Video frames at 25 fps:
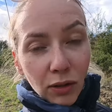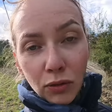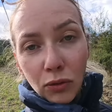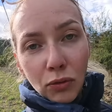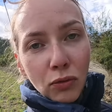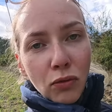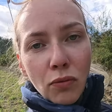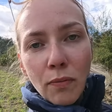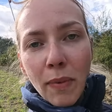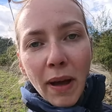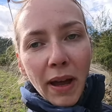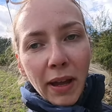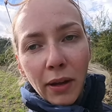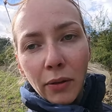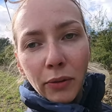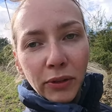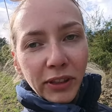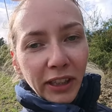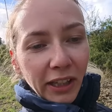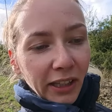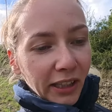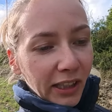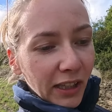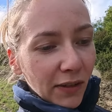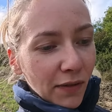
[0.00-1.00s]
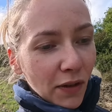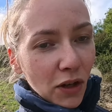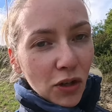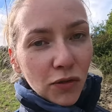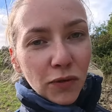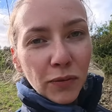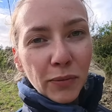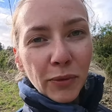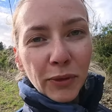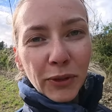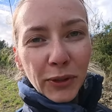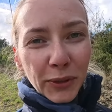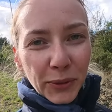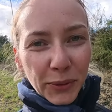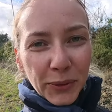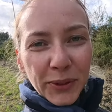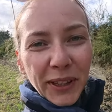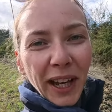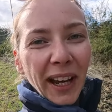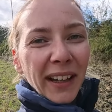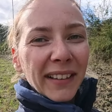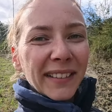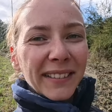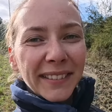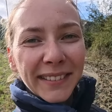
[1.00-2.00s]
et, du coup, ben, on s'active et je vous montre tout
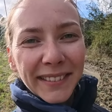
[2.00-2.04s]
ça.